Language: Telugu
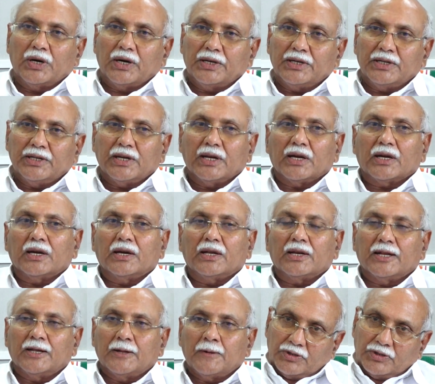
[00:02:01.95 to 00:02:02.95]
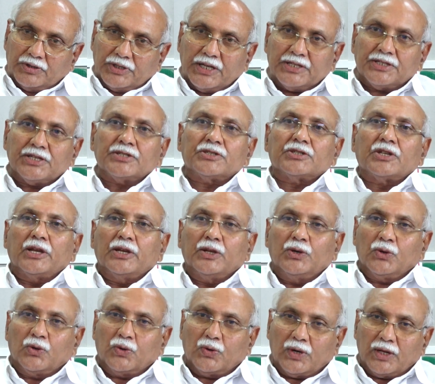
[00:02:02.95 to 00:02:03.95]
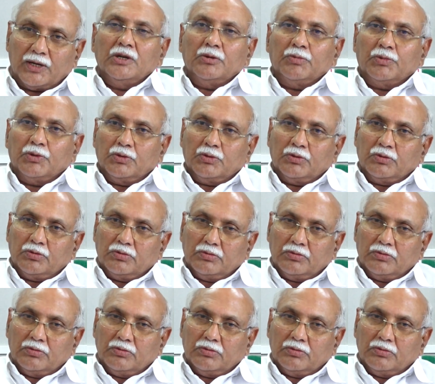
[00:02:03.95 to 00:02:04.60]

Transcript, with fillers: అన్ని రకాల దేశ స్థాయిలో కూడా ఇప్పుడు